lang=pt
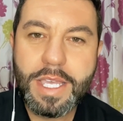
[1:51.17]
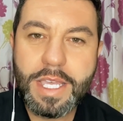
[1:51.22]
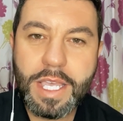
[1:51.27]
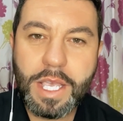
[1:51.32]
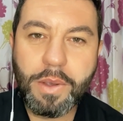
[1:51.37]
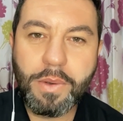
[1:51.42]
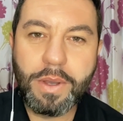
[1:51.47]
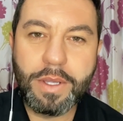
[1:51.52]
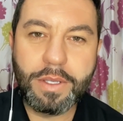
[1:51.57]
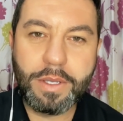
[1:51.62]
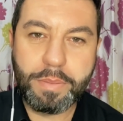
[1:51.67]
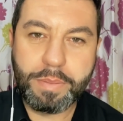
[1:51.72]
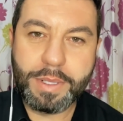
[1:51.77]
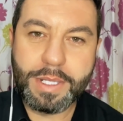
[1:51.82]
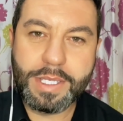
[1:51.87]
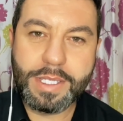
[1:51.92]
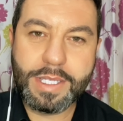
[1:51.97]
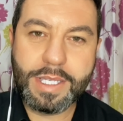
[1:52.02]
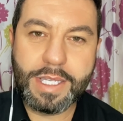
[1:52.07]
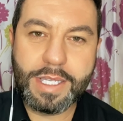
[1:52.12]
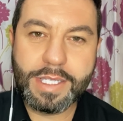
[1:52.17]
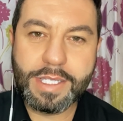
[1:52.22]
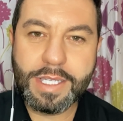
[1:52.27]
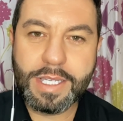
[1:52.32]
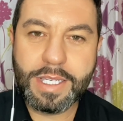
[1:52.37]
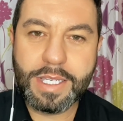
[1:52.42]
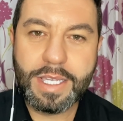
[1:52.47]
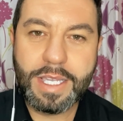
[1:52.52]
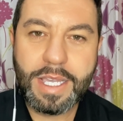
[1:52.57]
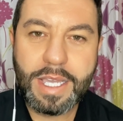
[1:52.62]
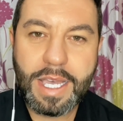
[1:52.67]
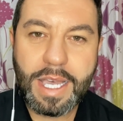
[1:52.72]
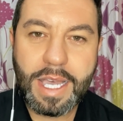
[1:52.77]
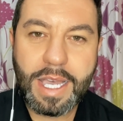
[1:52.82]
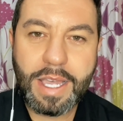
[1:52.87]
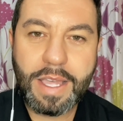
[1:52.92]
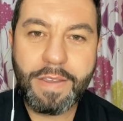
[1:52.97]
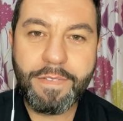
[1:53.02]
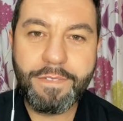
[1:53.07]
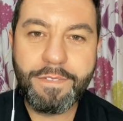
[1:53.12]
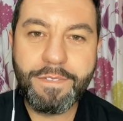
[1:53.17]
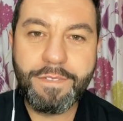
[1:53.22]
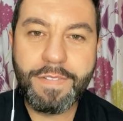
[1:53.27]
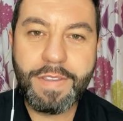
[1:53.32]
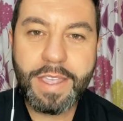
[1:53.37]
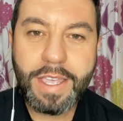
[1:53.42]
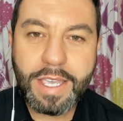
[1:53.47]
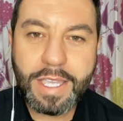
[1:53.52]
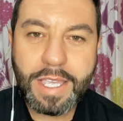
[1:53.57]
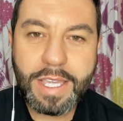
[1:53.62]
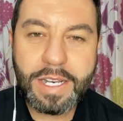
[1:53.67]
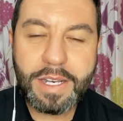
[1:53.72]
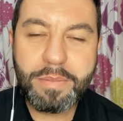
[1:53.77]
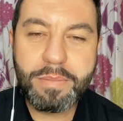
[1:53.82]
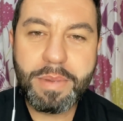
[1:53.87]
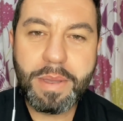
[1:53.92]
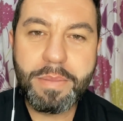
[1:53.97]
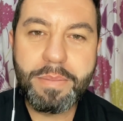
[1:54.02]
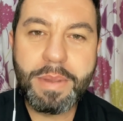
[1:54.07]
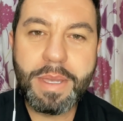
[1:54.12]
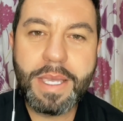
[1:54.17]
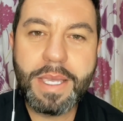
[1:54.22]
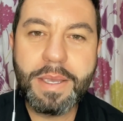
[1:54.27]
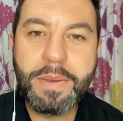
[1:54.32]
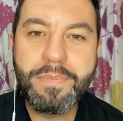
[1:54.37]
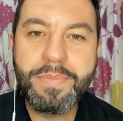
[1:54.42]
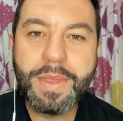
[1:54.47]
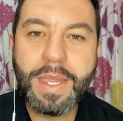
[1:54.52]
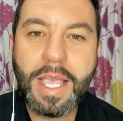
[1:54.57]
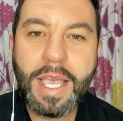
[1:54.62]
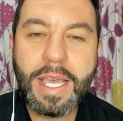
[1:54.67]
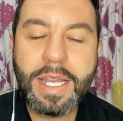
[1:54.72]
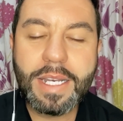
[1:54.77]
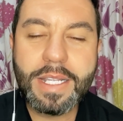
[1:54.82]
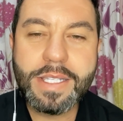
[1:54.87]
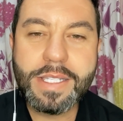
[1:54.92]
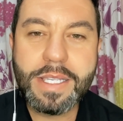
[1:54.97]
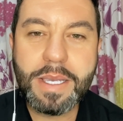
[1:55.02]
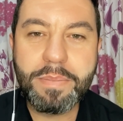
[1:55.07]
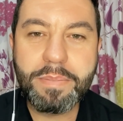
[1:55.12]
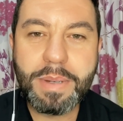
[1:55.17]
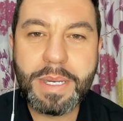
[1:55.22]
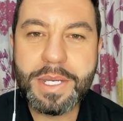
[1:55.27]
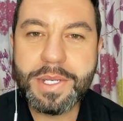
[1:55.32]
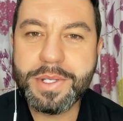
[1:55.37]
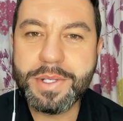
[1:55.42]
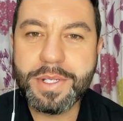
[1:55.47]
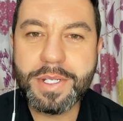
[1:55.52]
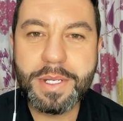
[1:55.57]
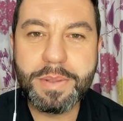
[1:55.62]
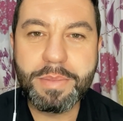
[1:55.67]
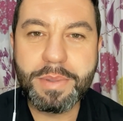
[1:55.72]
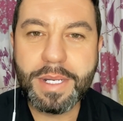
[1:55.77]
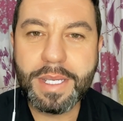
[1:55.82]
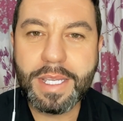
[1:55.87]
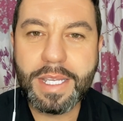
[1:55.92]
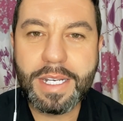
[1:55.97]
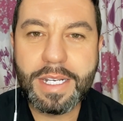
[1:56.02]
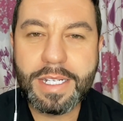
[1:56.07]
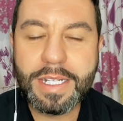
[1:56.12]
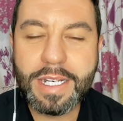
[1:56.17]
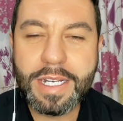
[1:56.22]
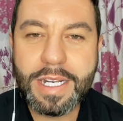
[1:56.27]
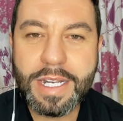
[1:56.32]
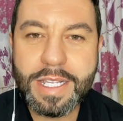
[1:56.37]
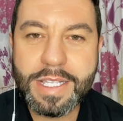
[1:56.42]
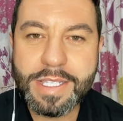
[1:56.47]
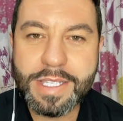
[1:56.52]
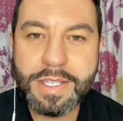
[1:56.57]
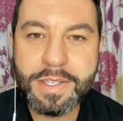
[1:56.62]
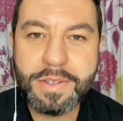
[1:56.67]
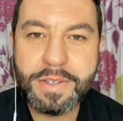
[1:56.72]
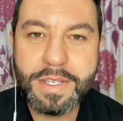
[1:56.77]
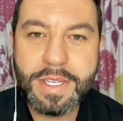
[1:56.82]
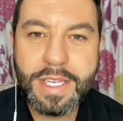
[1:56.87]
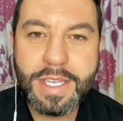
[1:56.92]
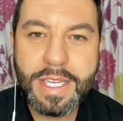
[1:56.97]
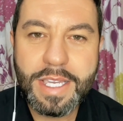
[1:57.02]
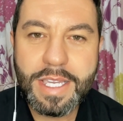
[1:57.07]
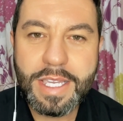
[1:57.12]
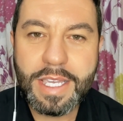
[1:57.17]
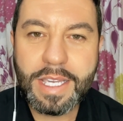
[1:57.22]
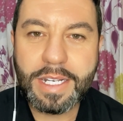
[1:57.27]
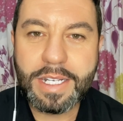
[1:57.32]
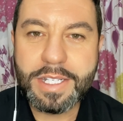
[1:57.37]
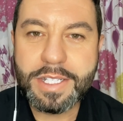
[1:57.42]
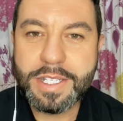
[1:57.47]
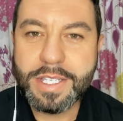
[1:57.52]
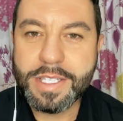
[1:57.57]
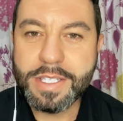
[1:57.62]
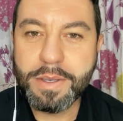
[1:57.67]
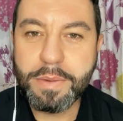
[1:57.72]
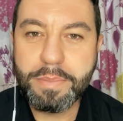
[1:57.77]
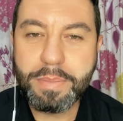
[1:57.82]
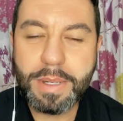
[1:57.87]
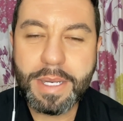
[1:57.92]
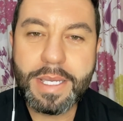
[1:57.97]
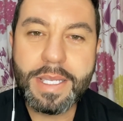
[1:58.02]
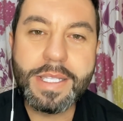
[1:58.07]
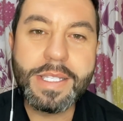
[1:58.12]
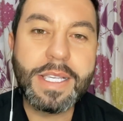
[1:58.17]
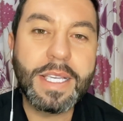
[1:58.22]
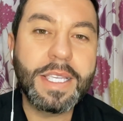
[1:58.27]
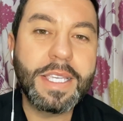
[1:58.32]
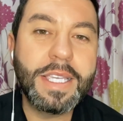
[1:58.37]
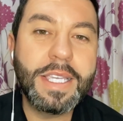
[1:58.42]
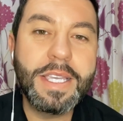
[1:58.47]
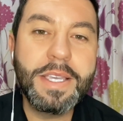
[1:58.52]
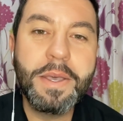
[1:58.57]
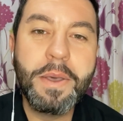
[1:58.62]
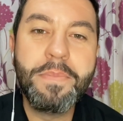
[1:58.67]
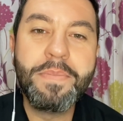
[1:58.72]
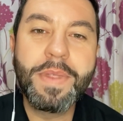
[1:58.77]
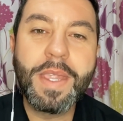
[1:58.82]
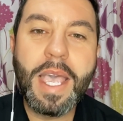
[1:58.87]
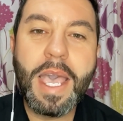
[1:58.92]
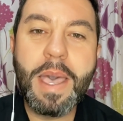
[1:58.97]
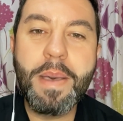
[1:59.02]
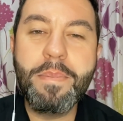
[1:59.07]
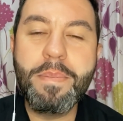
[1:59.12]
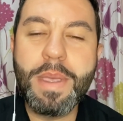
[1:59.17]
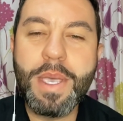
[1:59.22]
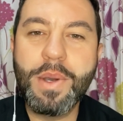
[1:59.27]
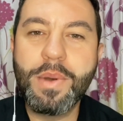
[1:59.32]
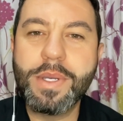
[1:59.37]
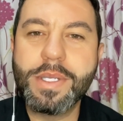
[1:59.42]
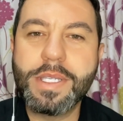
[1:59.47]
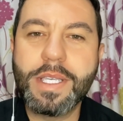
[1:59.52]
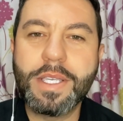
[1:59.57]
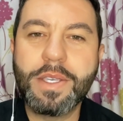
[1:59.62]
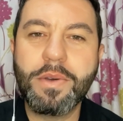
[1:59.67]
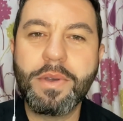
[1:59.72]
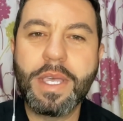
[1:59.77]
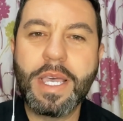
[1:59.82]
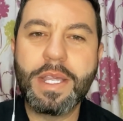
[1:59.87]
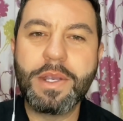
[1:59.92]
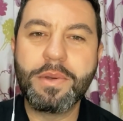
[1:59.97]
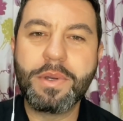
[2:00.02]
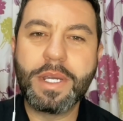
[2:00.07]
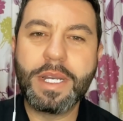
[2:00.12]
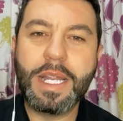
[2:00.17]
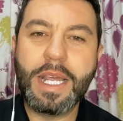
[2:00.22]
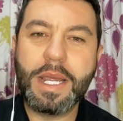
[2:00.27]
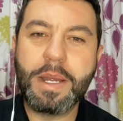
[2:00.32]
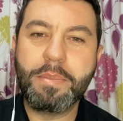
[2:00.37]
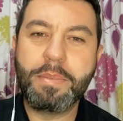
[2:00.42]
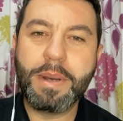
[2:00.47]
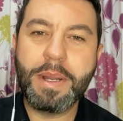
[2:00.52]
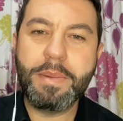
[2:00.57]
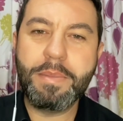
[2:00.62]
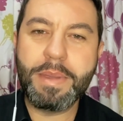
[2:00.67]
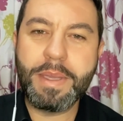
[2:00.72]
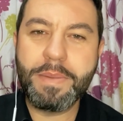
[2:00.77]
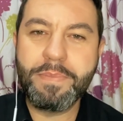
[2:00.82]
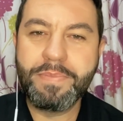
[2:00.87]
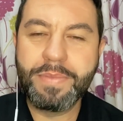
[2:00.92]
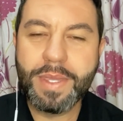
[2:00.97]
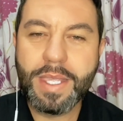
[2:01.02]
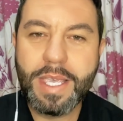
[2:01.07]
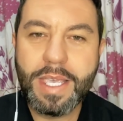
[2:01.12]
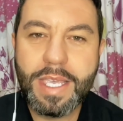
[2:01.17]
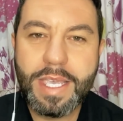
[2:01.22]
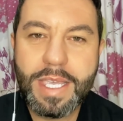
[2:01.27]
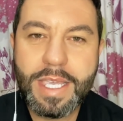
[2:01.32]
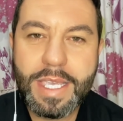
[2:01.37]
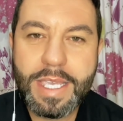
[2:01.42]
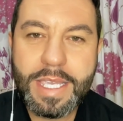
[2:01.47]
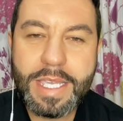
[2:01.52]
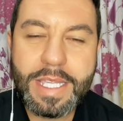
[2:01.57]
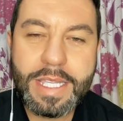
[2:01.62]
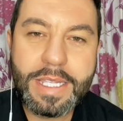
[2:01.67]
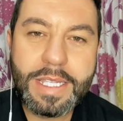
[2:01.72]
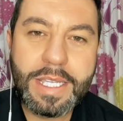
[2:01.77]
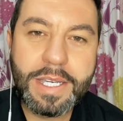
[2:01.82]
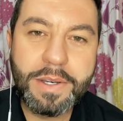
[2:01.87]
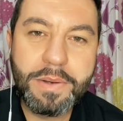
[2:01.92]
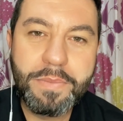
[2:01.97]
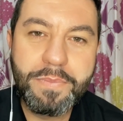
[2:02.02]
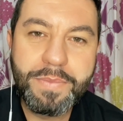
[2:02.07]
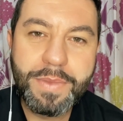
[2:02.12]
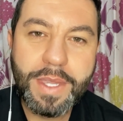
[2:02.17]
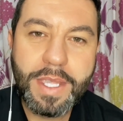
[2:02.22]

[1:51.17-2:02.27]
E quando a princesa eh, vê aquele bebê, ela se apaixona por aquele nenenzinho e ela diz: opa, esse aqui é meu, esse aqui eu quero criar para mim. E então